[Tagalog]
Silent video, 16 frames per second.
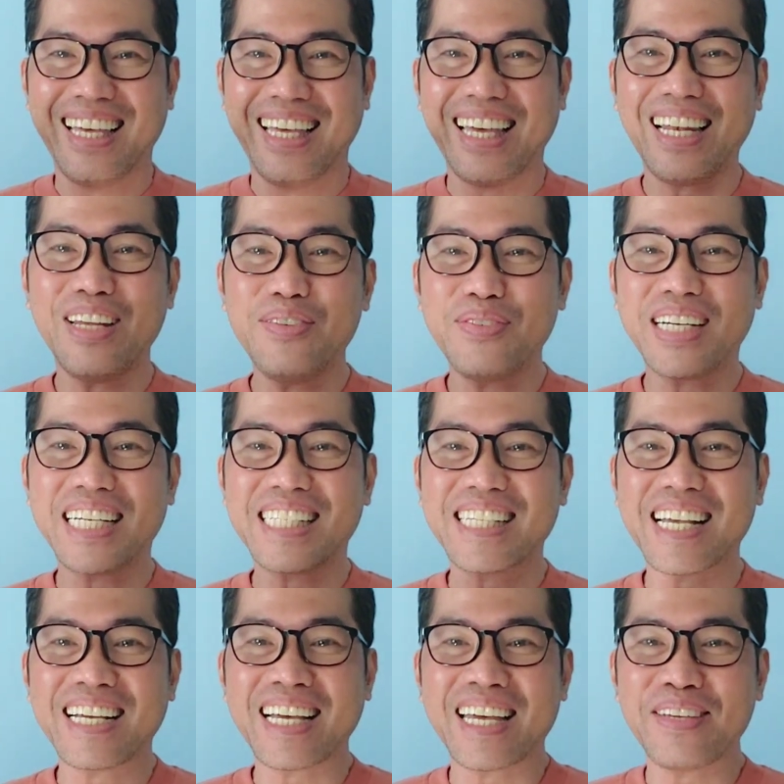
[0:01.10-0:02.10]
Hello mga
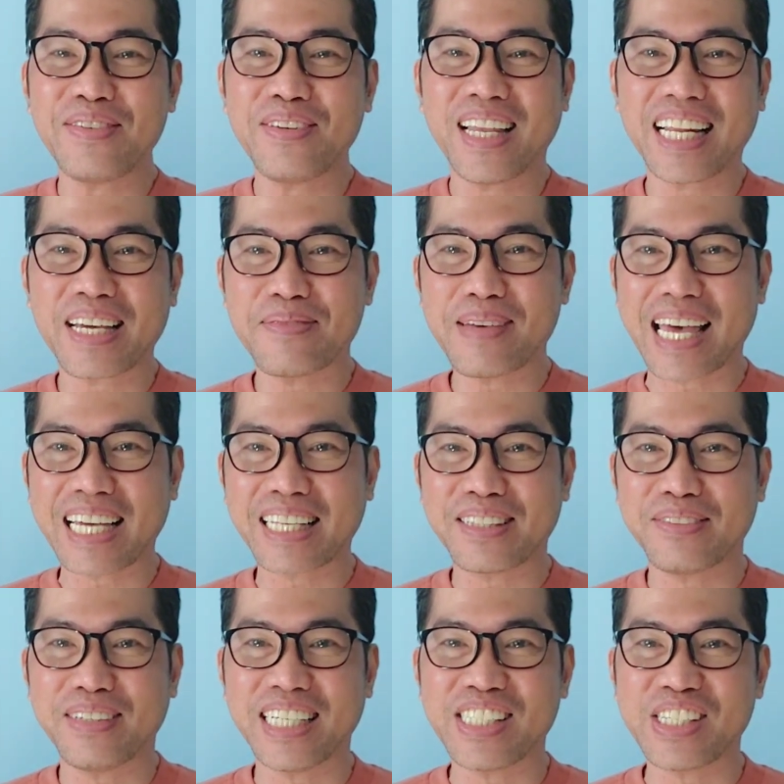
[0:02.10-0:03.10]
Sangkay! Welcome back
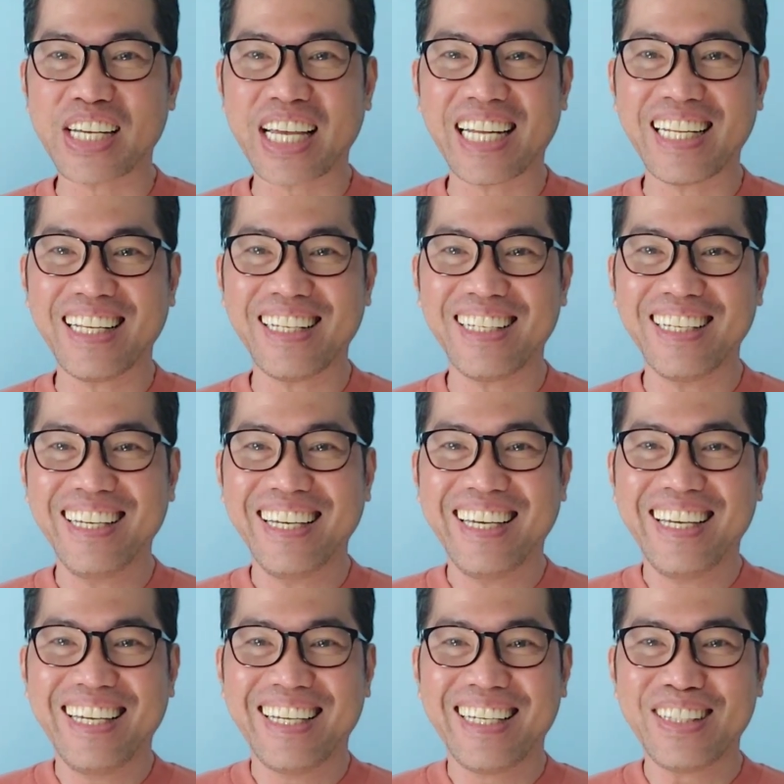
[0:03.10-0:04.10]
to my channel.
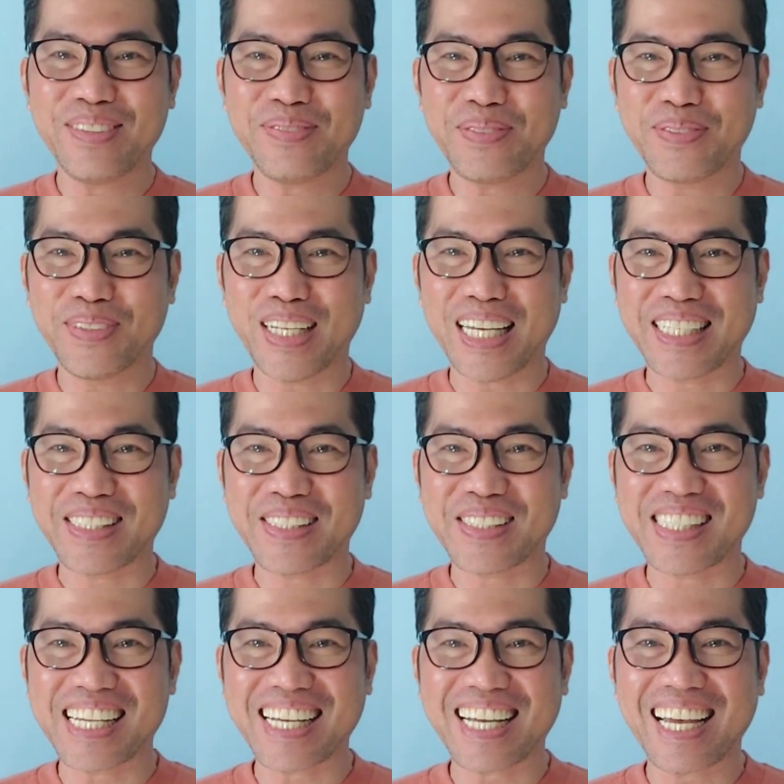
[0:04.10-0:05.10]
Ito po muling yung
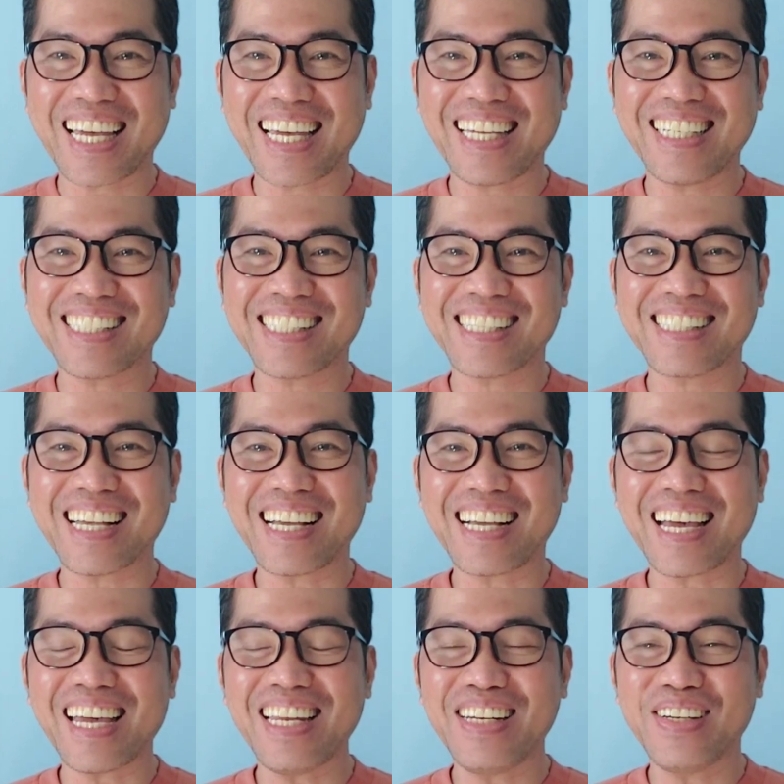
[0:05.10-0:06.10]
Sangkay na si
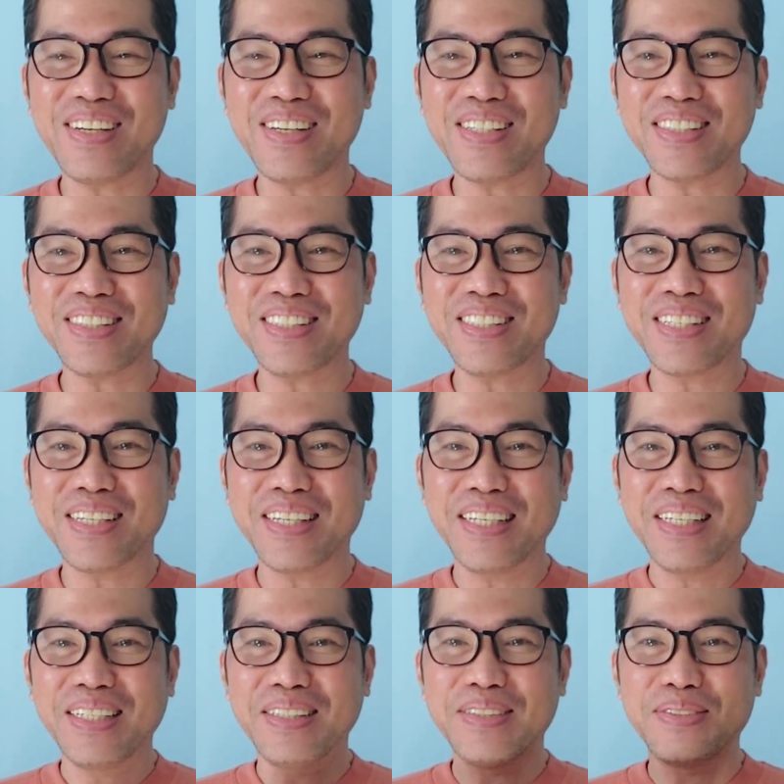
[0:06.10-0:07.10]
Sangkay Lons
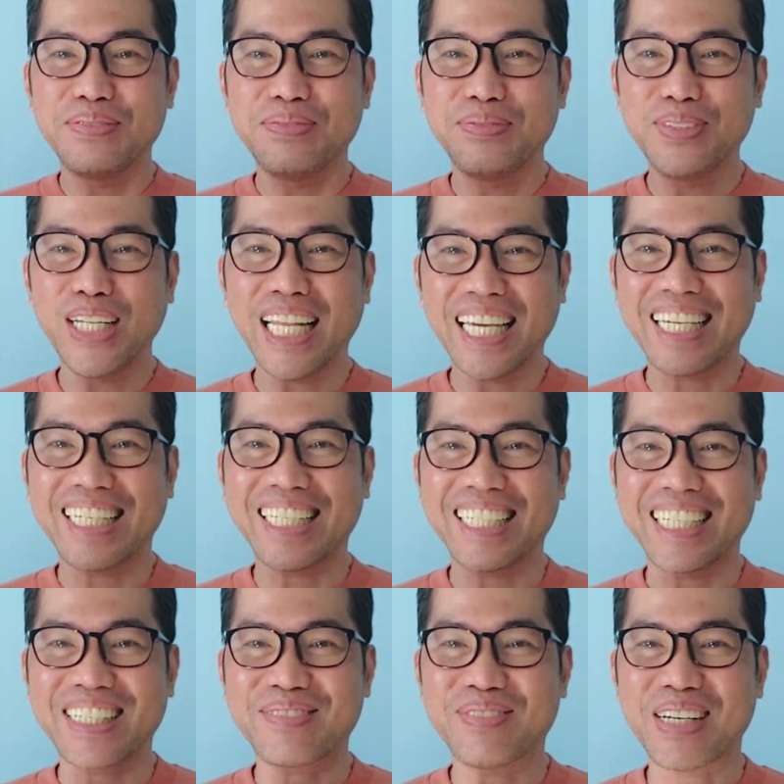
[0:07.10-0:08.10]
muling
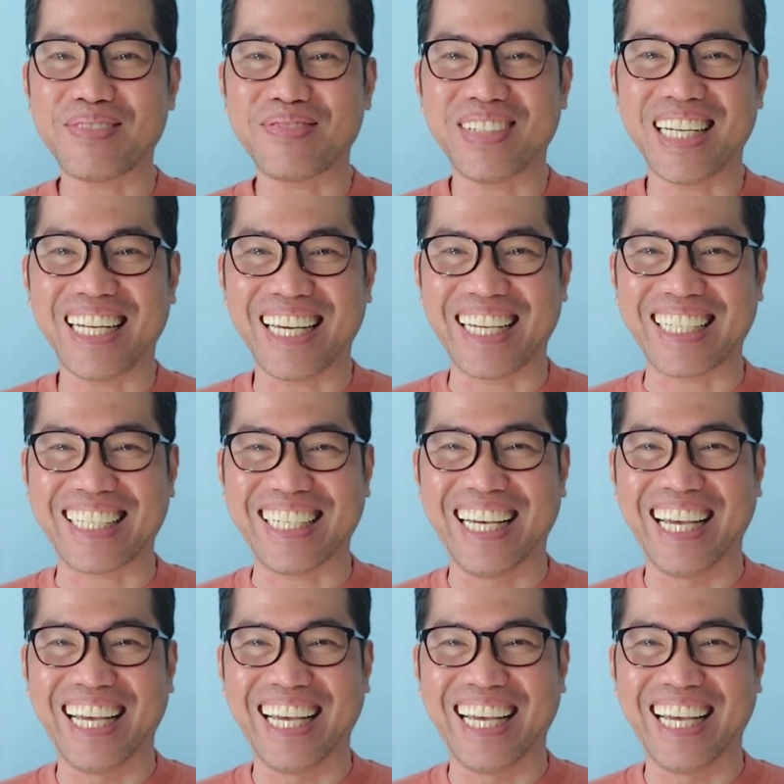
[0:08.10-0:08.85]
nagbabalik.